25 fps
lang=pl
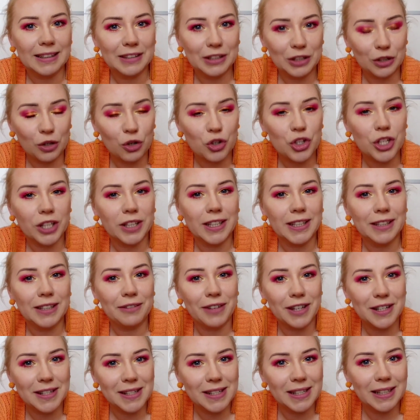tylko że
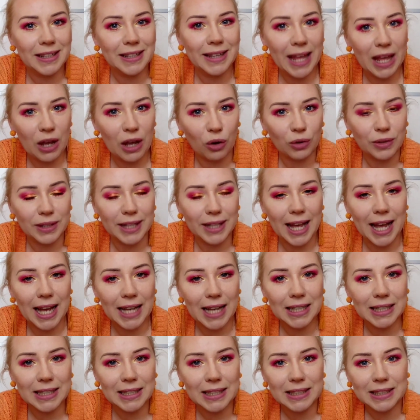tej wersji neon,
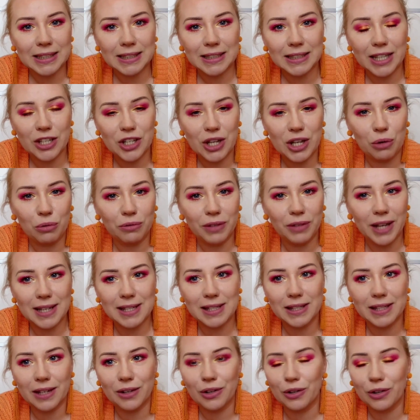tak? Te
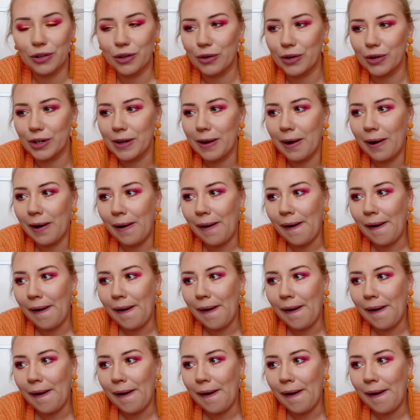żarówiaste kolory.